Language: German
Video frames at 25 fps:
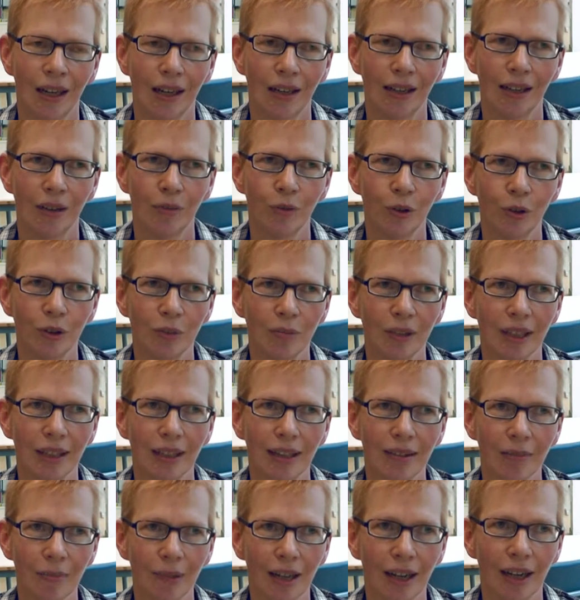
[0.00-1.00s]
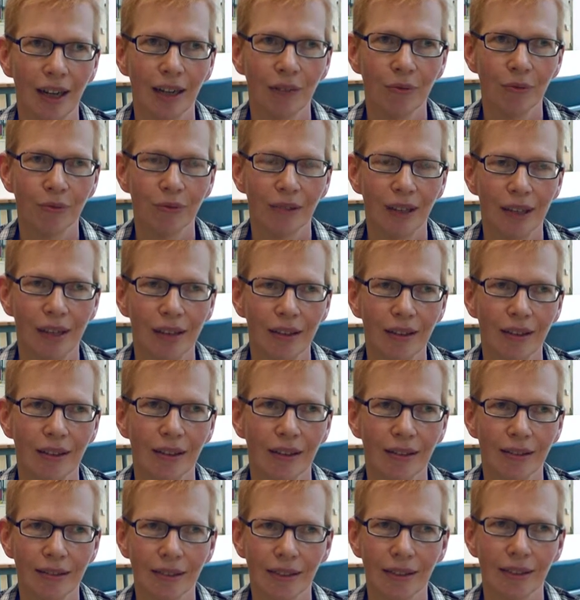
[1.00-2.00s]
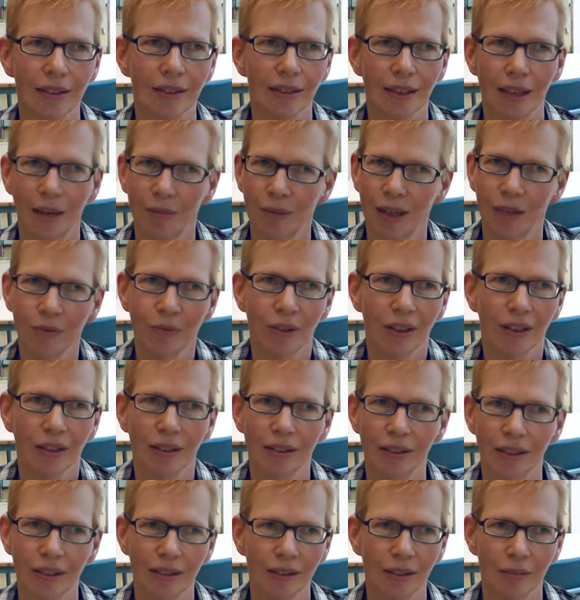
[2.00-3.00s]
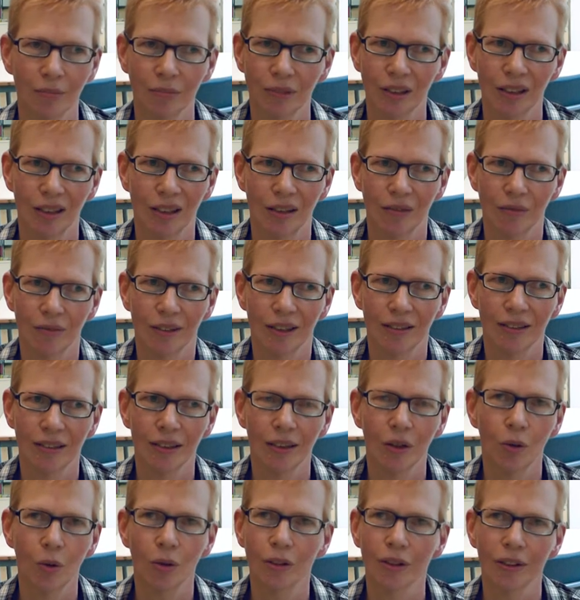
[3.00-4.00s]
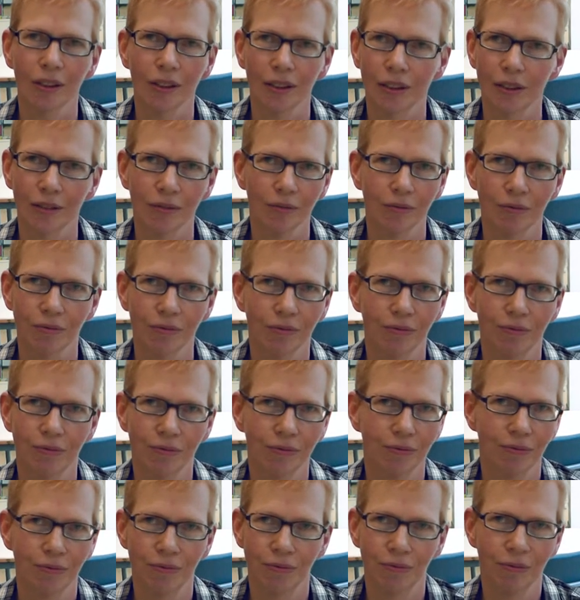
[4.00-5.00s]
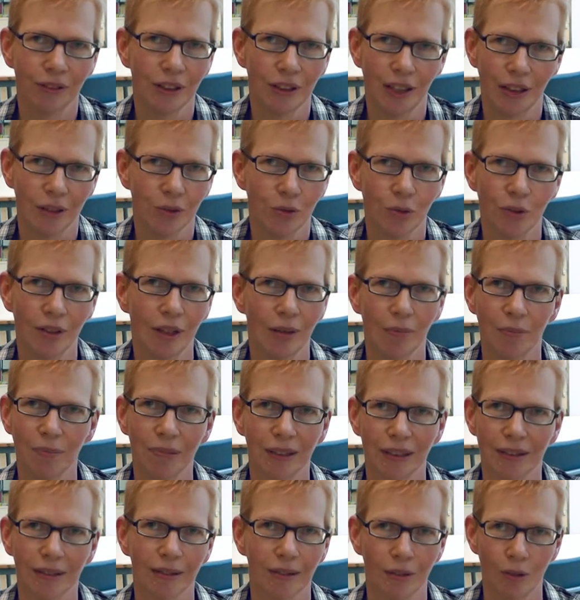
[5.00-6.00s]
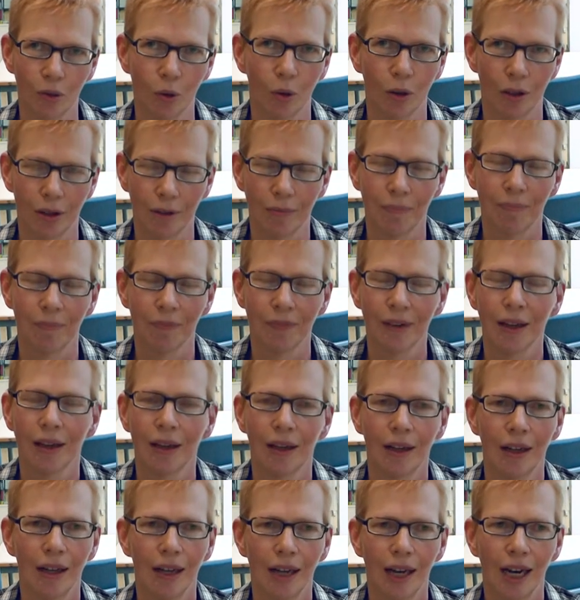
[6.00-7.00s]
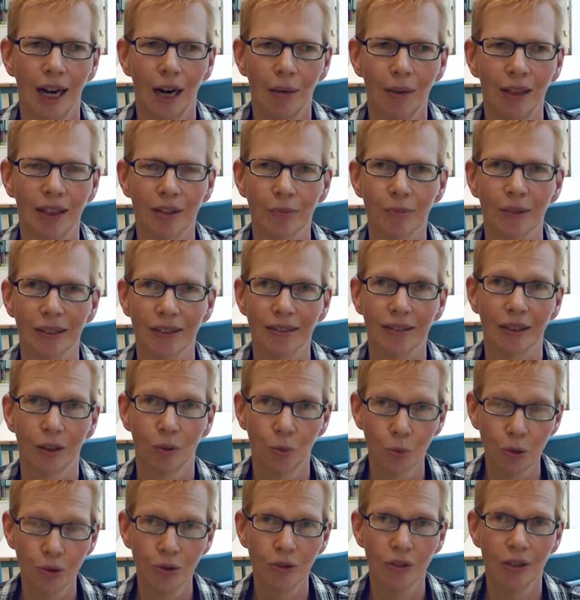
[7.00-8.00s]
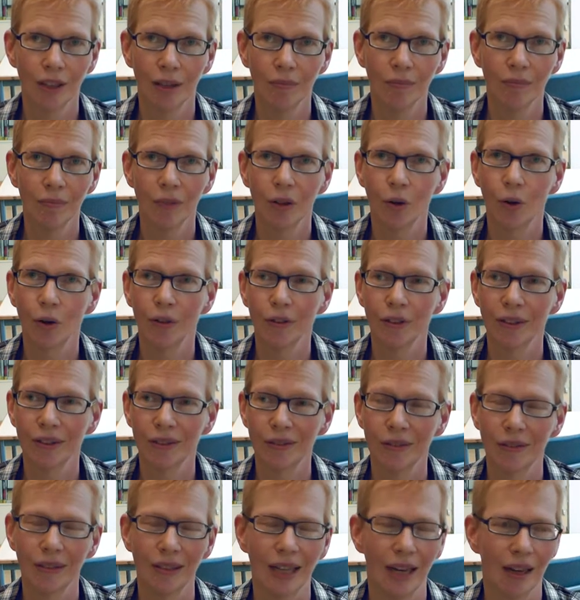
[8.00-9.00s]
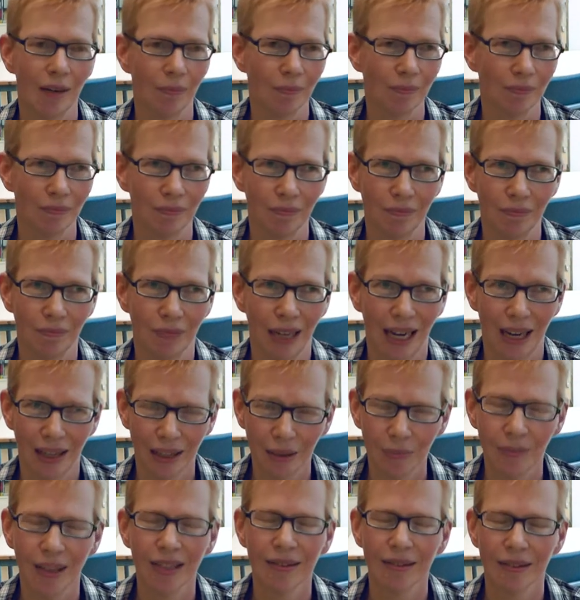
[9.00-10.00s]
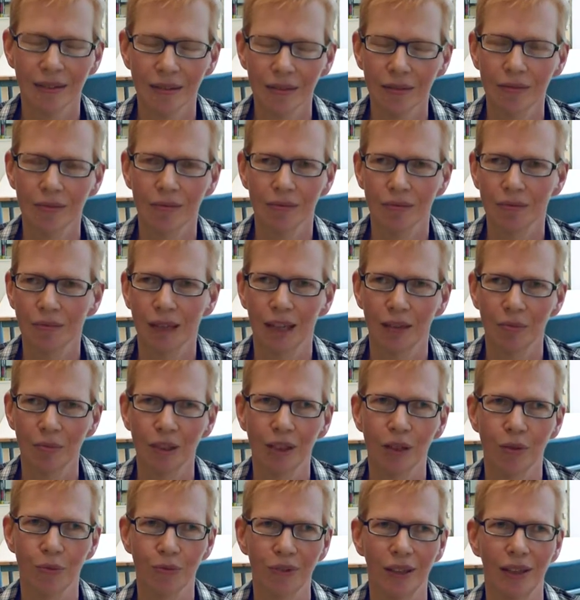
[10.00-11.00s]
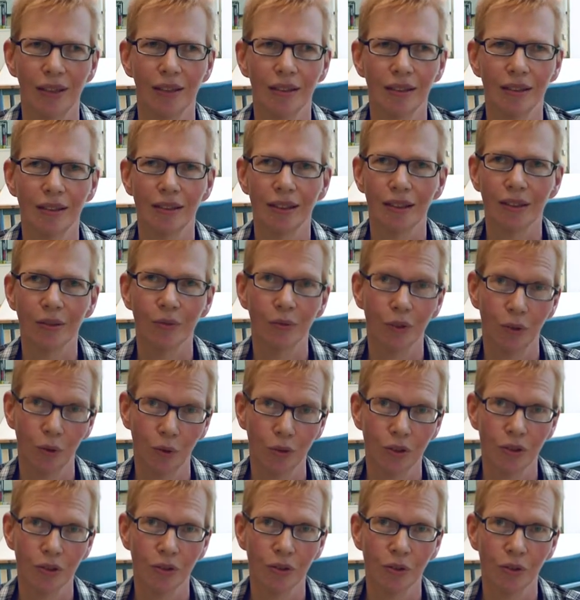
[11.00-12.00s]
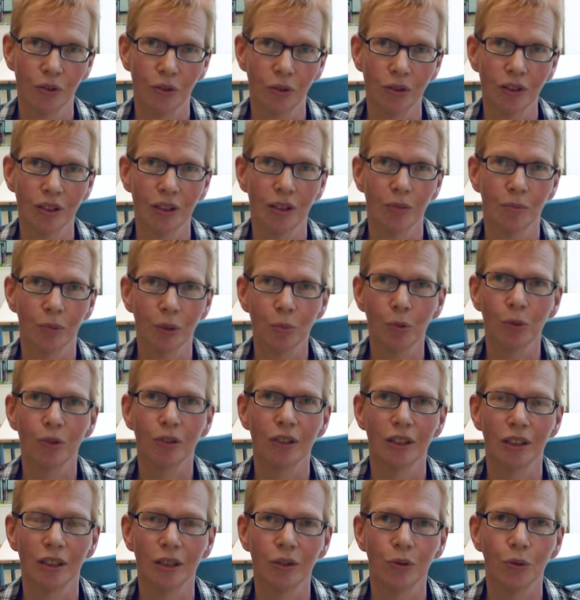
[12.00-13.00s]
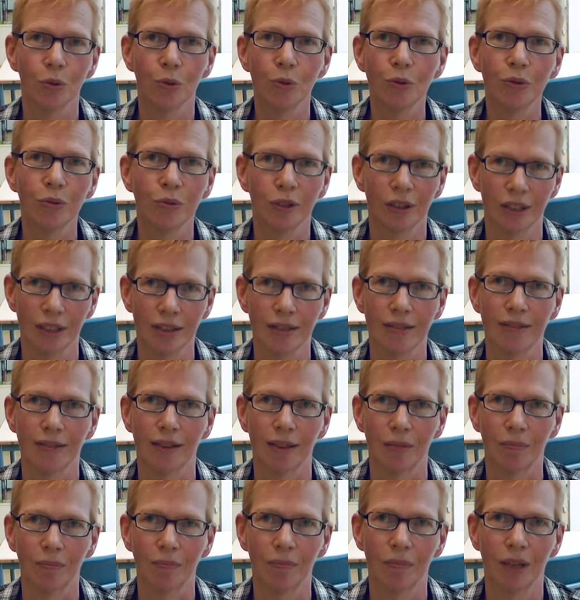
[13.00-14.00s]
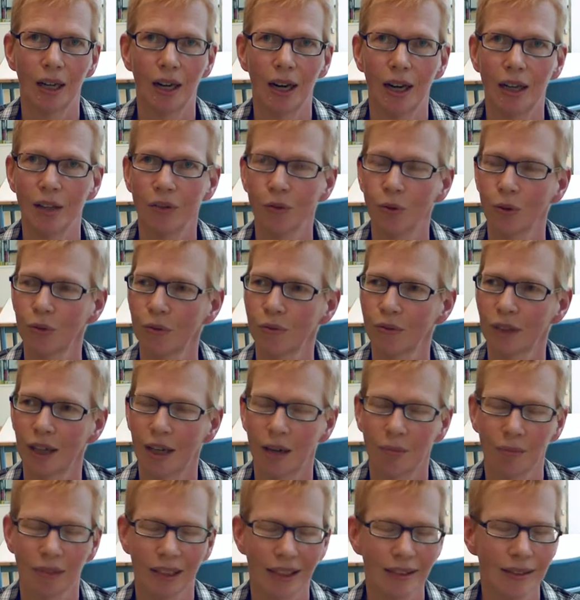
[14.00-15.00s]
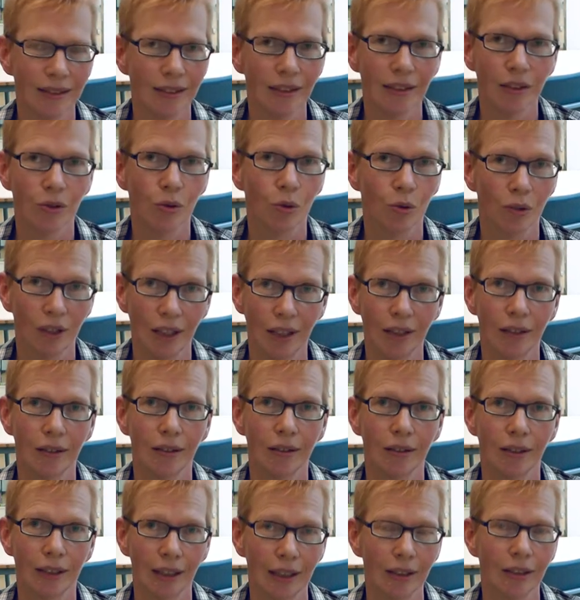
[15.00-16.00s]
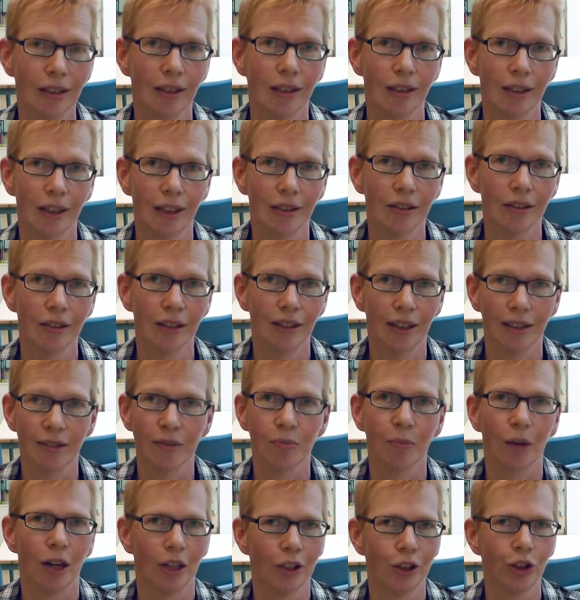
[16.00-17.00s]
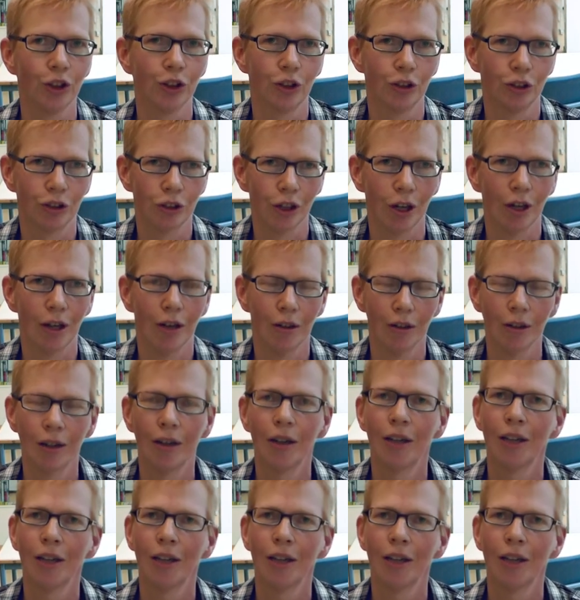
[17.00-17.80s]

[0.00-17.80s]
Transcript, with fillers: Da würde mir erstmal einfallen, dass ich am Anfang gedacht habe, ja, weiß ich auch nicht, wie das zusammenpassen soll. Aber es passt sehr gut zusammen und am allermeisten hat mir gefallen, dass wir uns unter den Bibliotheken so gut vernetzt haben. Also wir haben ganz nette Kollegen kennengelernt, erstmal digital,